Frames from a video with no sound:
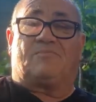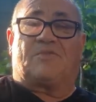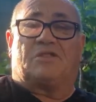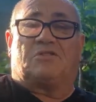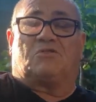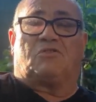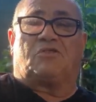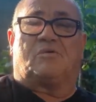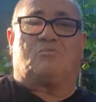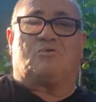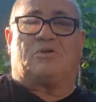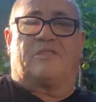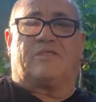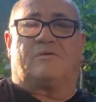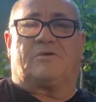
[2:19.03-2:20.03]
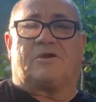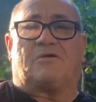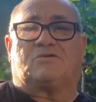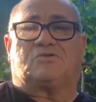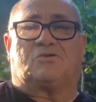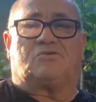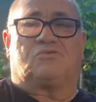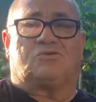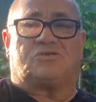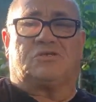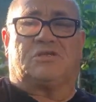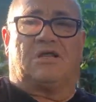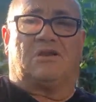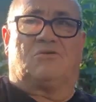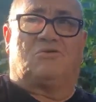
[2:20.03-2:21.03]
Entonces, pues nada, para nosotros
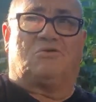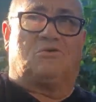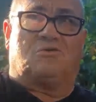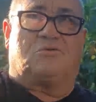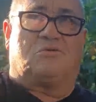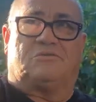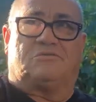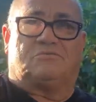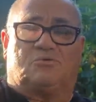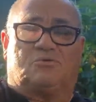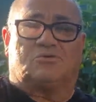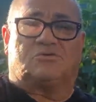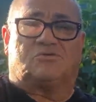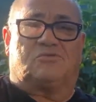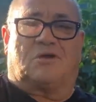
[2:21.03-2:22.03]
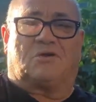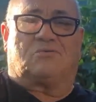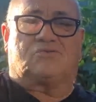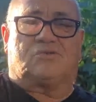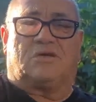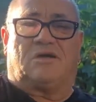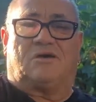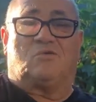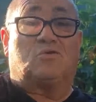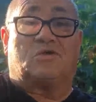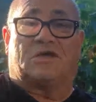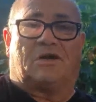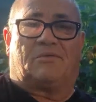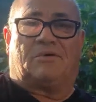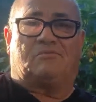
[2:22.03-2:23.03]
era algo, pues una cosa
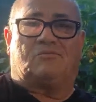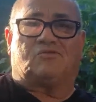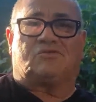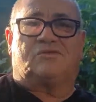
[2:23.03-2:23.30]
única, vamos.